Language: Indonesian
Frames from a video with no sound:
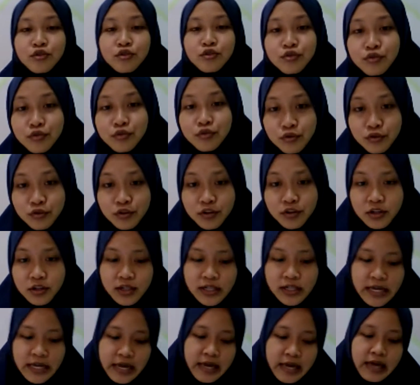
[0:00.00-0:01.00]
judul
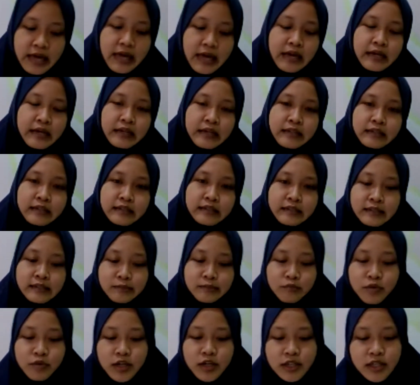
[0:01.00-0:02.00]
ya.
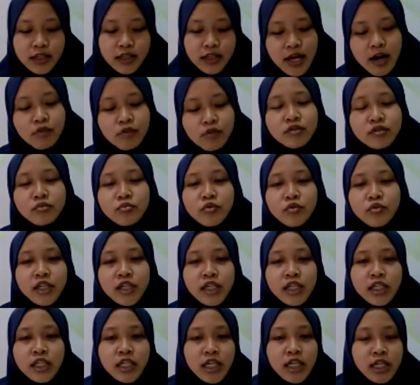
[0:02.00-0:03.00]
Semuanya tahu semuanya
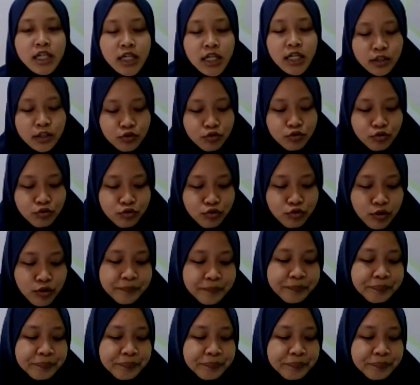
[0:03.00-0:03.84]
ini adalah jujur.